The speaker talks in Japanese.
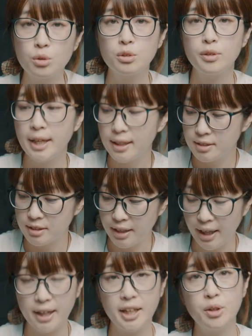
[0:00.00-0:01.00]
このレンズ
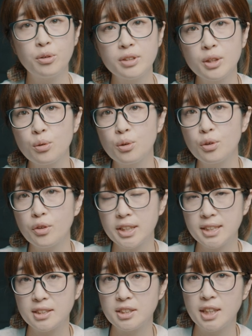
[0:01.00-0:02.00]
でいろんなところ
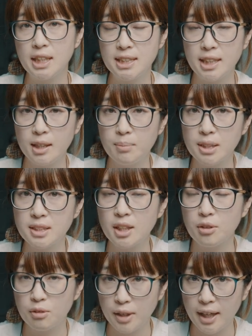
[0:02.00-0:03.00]
で撮影してきまし
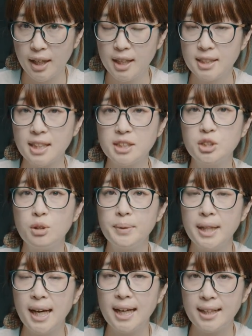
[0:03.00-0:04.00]
たので写真を
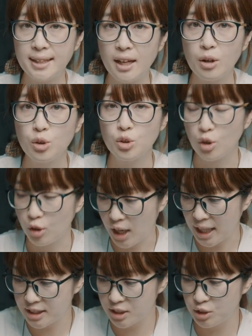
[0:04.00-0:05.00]
見ながらねこの
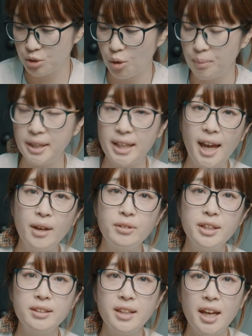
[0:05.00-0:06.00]

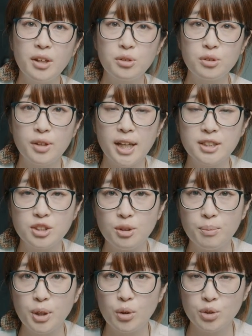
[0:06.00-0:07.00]
85mmF1.4 のレンズ
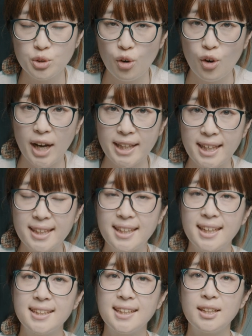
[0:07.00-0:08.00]
の魅力を語っ
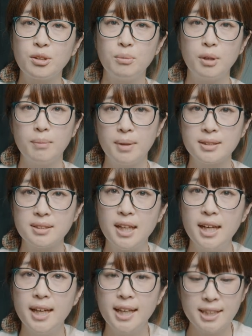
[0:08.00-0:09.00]
ていきたいと思います
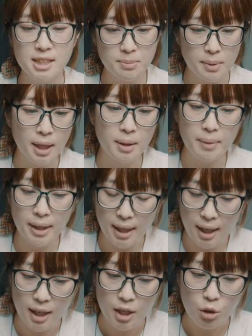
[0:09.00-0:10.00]
1枚目
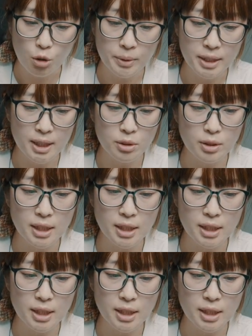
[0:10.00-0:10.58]
が小湊